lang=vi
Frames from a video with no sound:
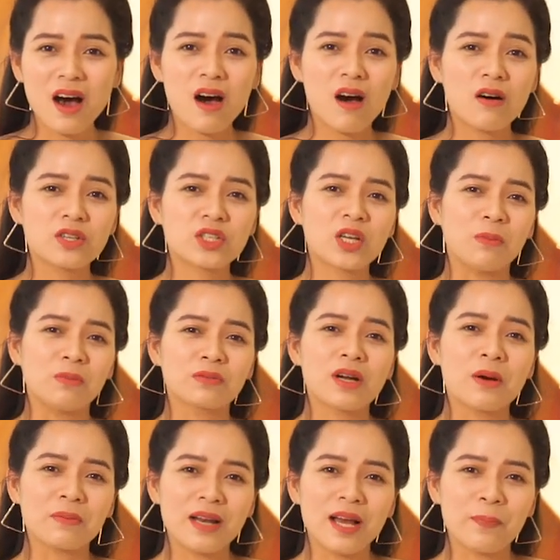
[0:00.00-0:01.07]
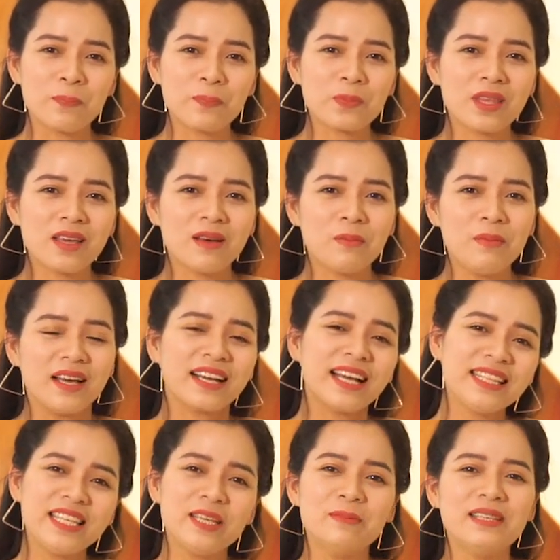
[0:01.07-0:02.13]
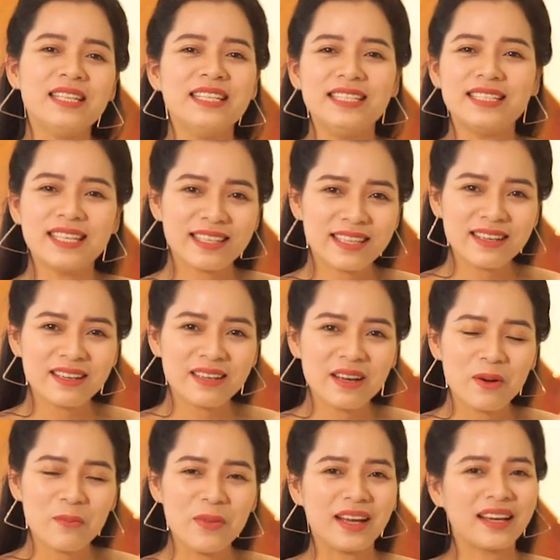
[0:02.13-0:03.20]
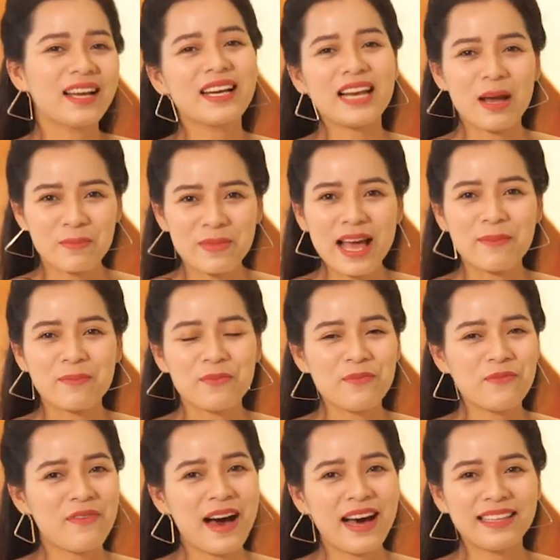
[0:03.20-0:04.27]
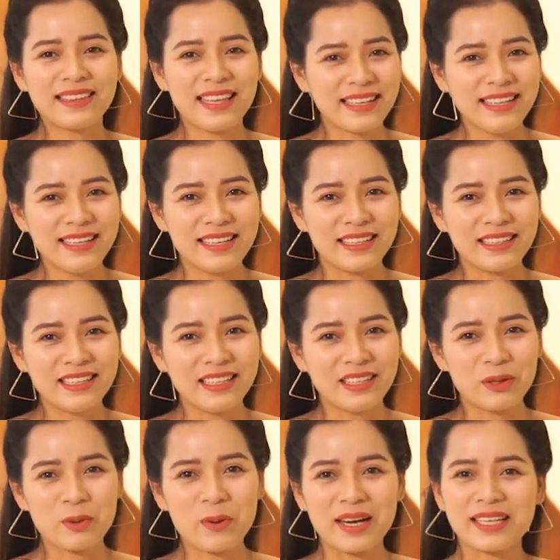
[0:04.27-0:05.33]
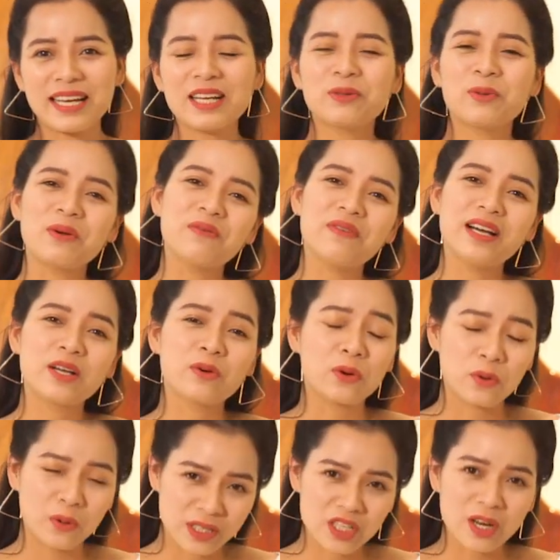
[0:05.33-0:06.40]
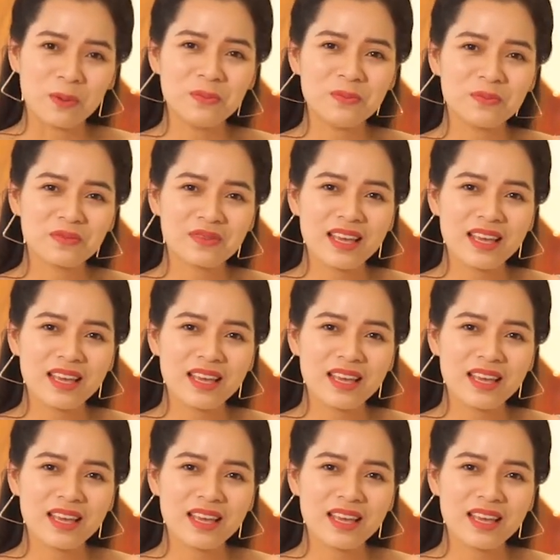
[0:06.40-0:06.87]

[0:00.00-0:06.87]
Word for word: Họ sống độc lập, biết cách chiếm lĩnh tri thức, biết cách làm đẹp và tận hưởng những khoảnh khắc tuyệt vời của cuộc sống.